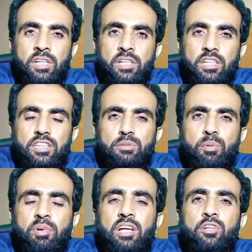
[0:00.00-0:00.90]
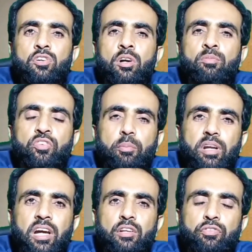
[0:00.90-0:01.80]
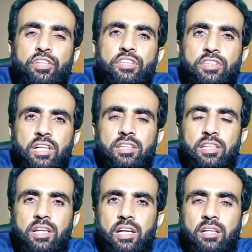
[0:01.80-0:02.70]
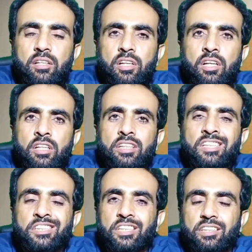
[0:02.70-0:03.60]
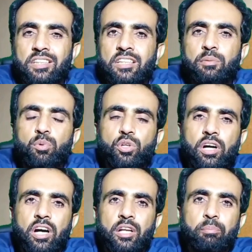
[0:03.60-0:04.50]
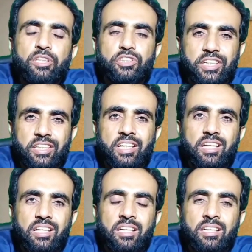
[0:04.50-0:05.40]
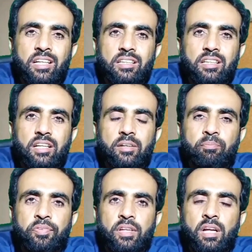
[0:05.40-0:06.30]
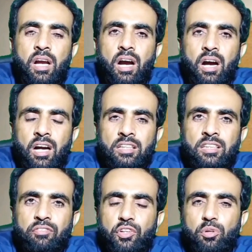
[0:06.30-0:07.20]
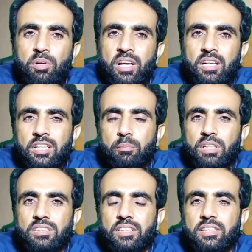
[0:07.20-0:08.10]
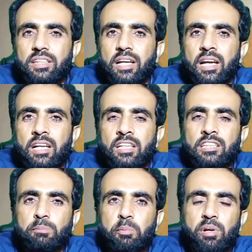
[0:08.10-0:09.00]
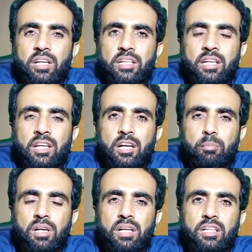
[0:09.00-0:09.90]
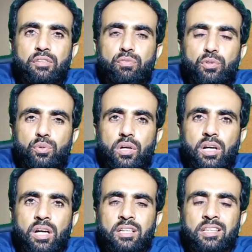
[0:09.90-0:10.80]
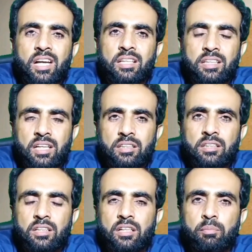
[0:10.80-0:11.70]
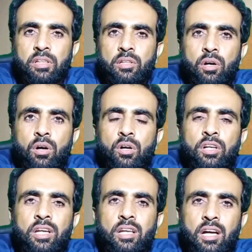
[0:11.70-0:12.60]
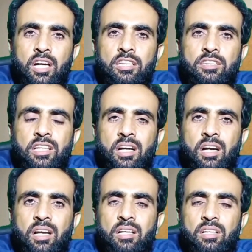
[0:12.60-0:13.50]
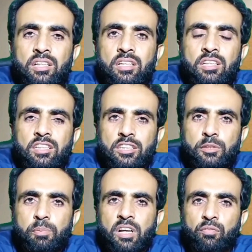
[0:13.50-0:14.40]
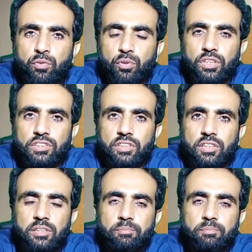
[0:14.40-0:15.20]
इस बीमारी को हम फेबराइल फिट्स कहते हैं या शदीद बुखार में झटके लगना कहते हैं आज की वीडियो बनाने का मकसद ये है कि इस बीमारी की अलामत वजूहत एहतियाती तदाबीर और इलाज क्या है इस पर हम फोकस करें